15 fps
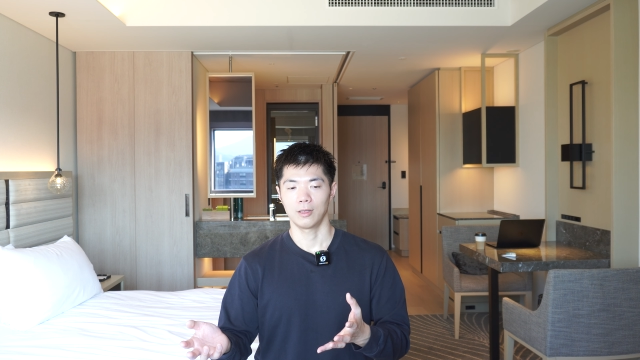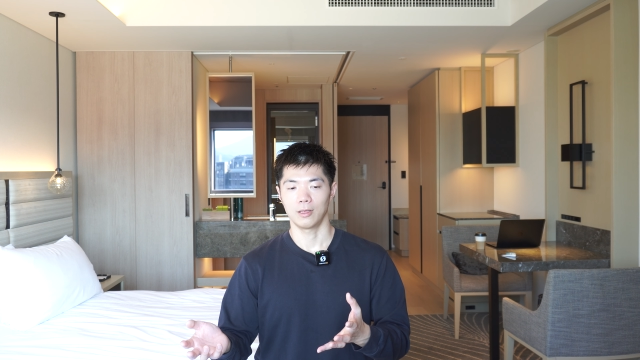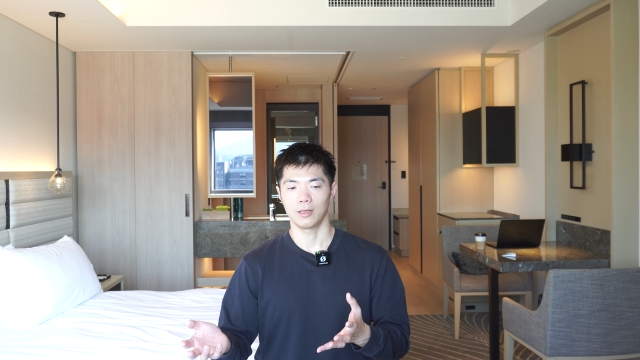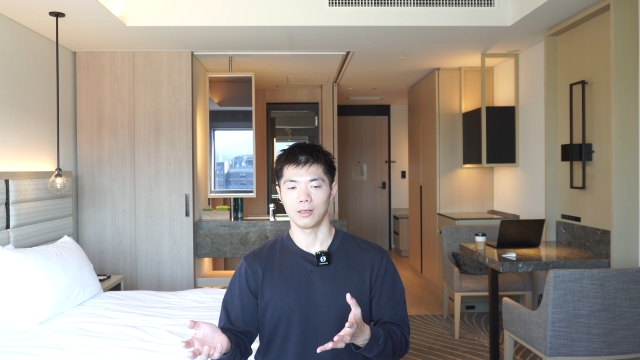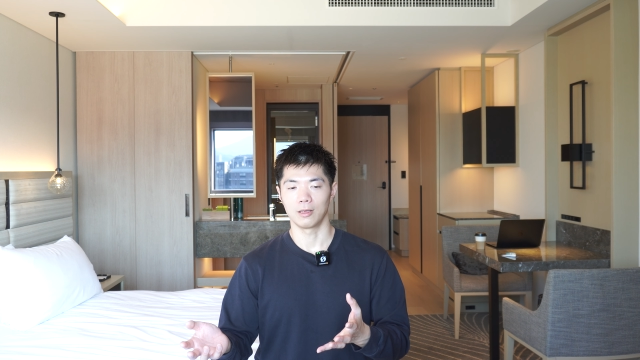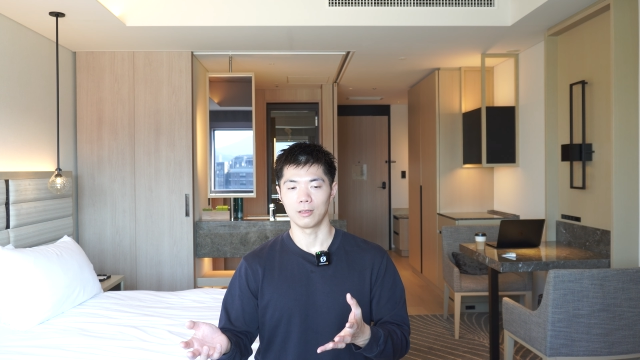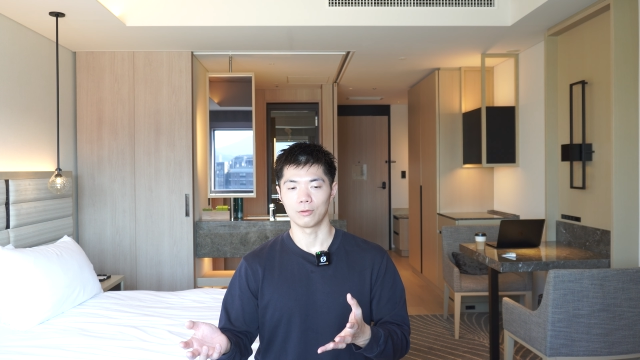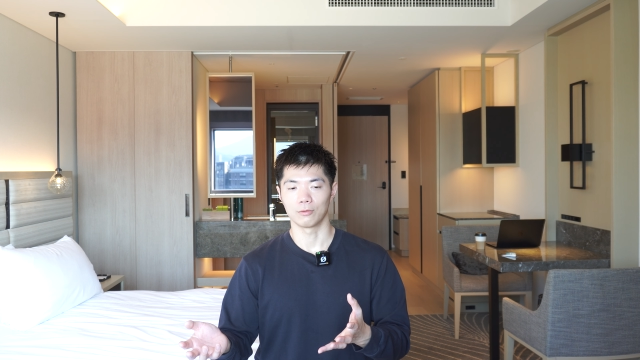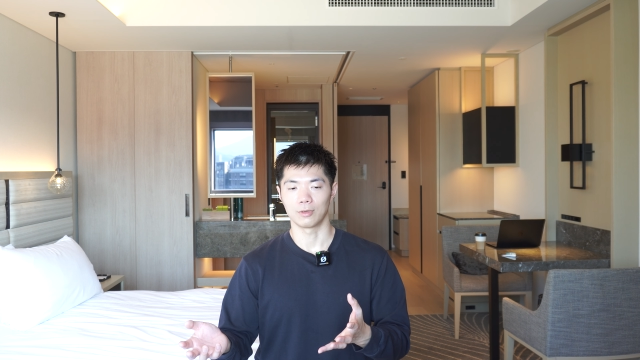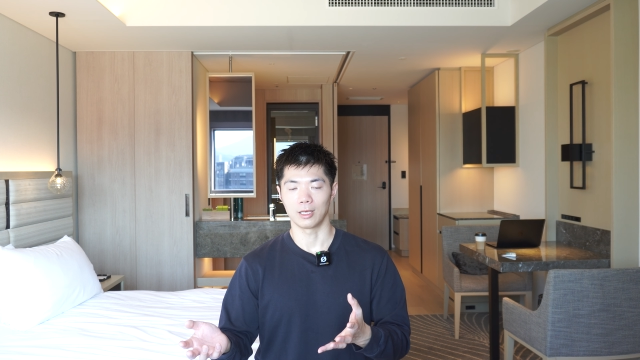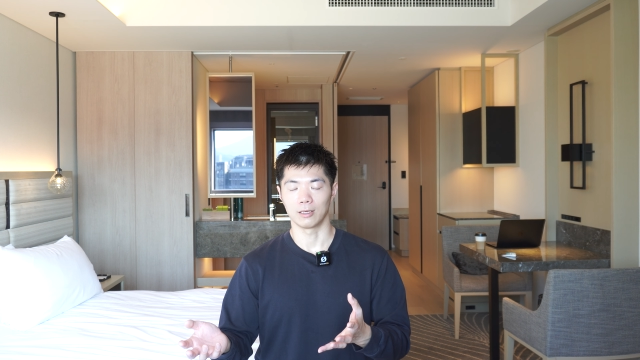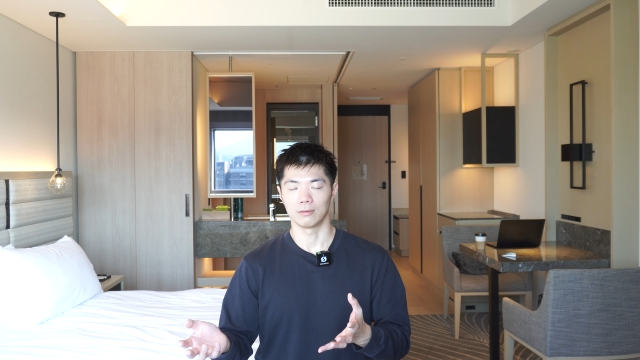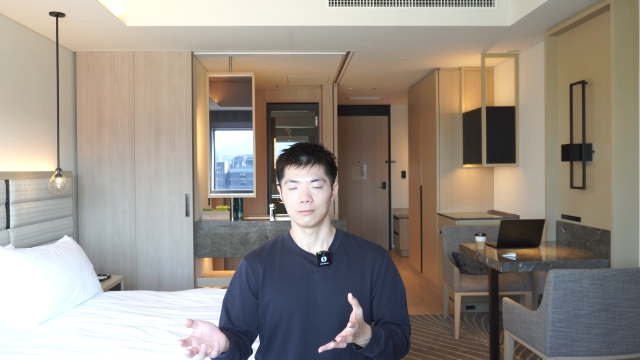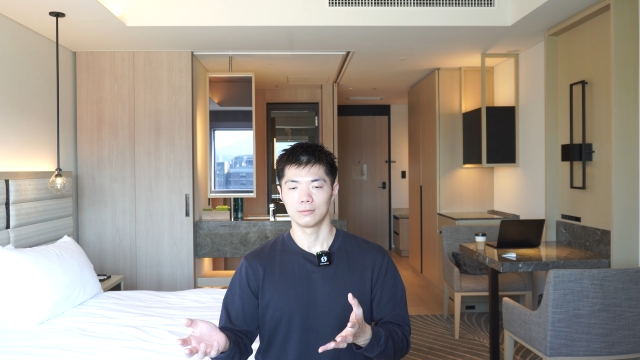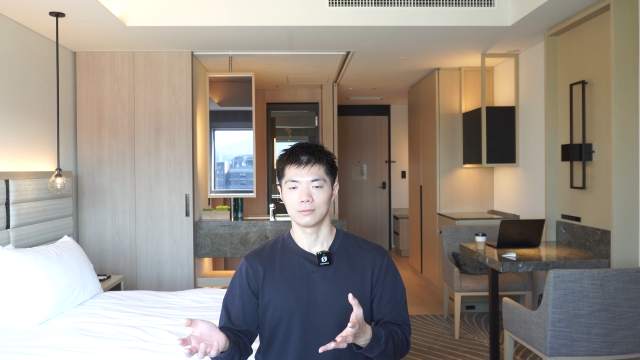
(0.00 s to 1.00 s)
う、一
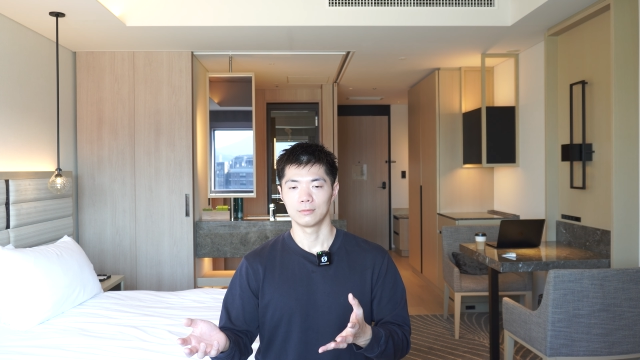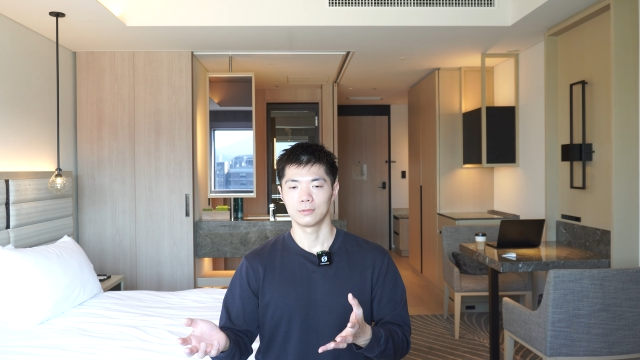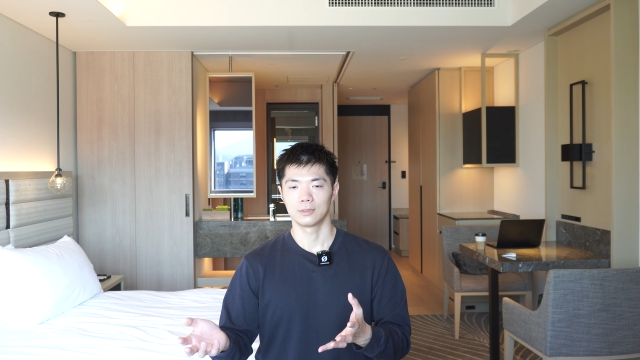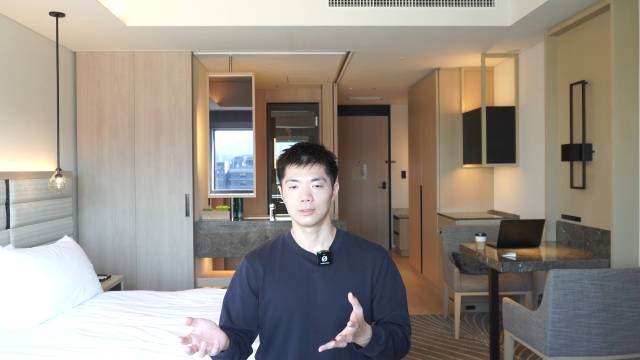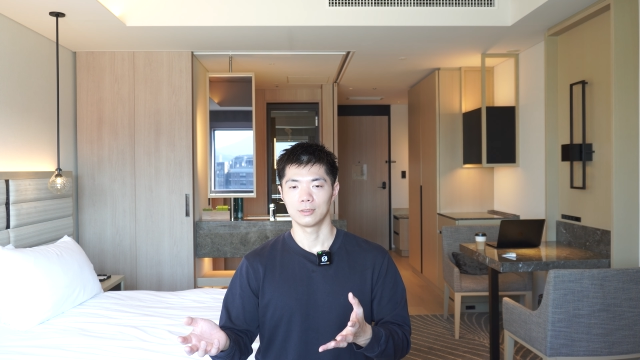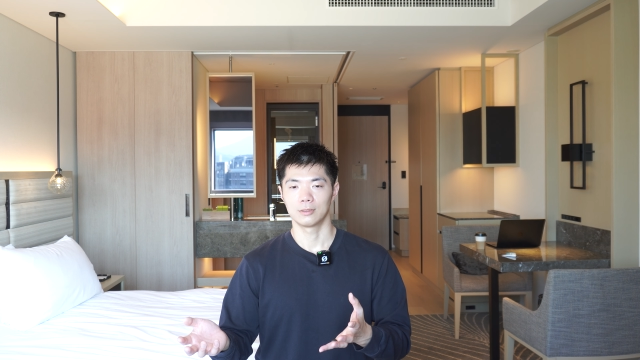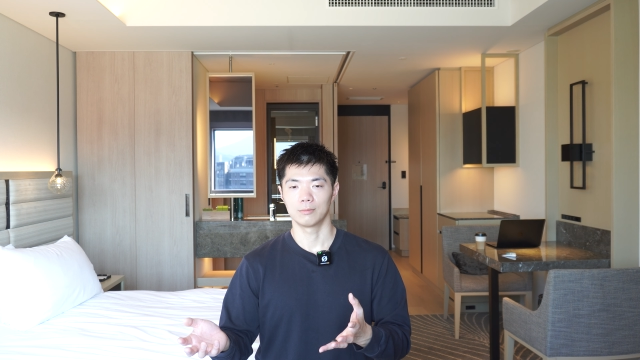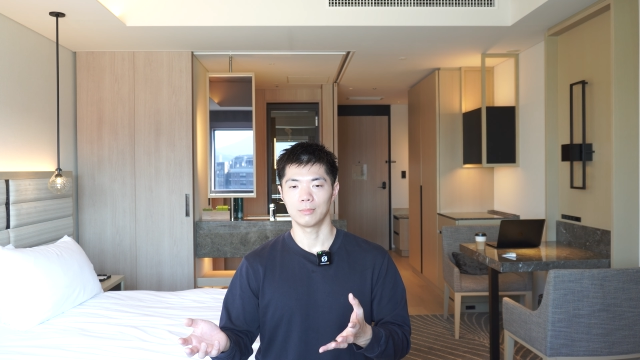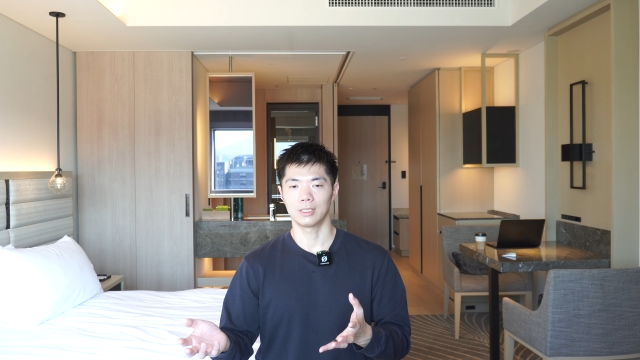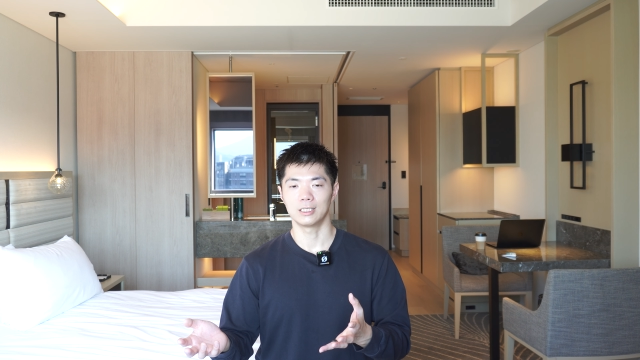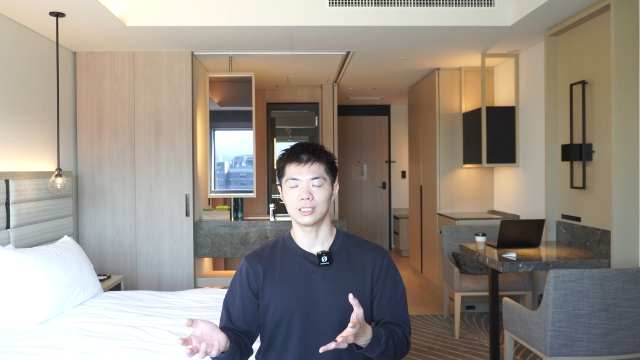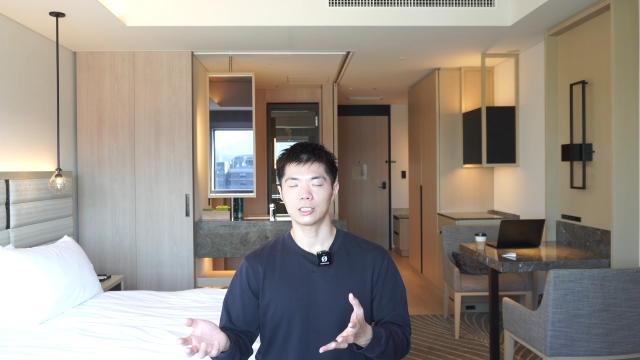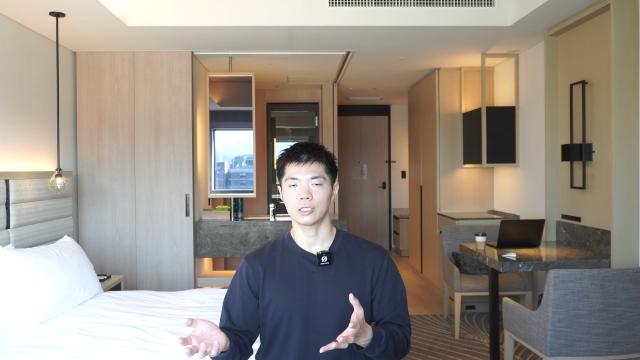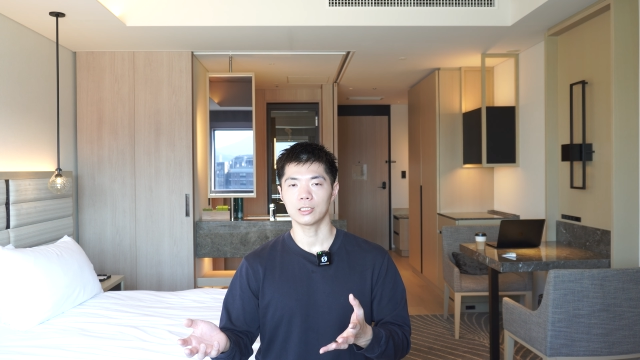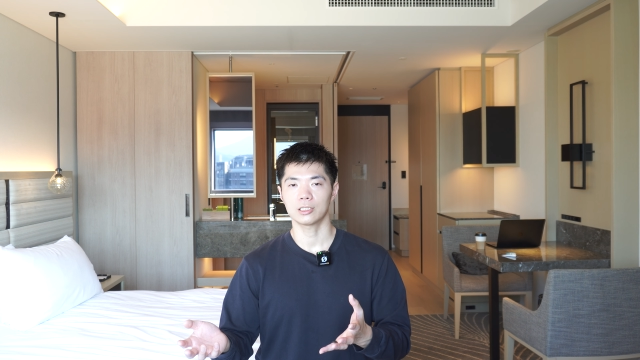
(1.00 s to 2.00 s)

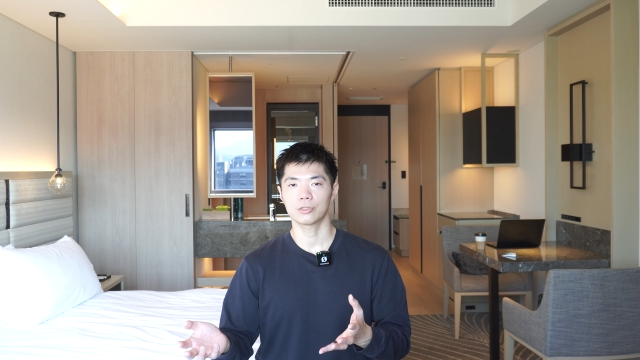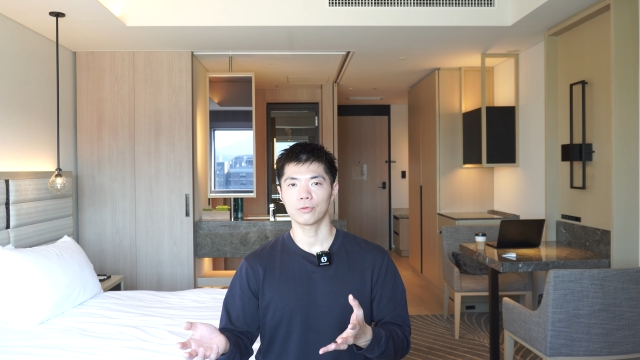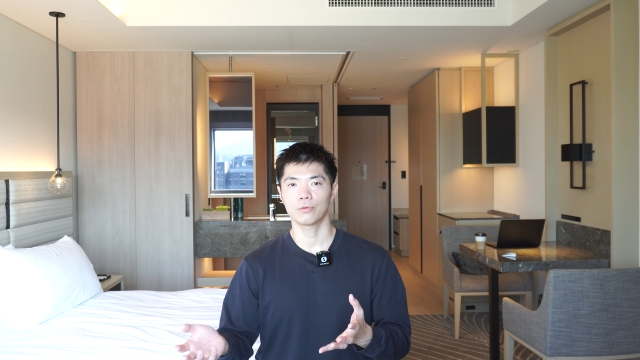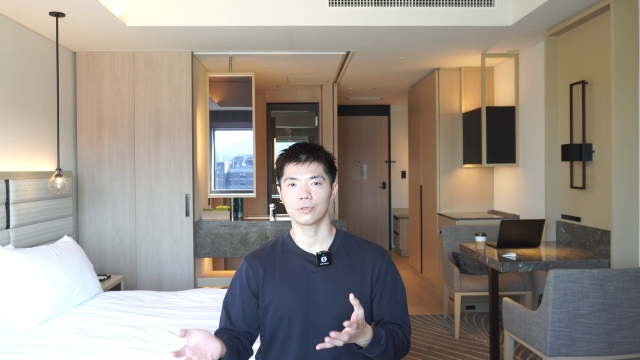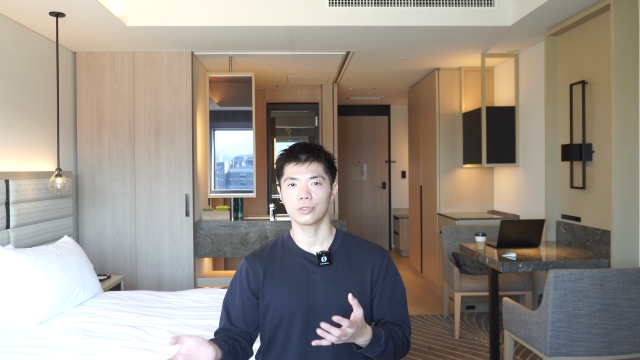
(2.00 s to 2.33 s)
緒にそ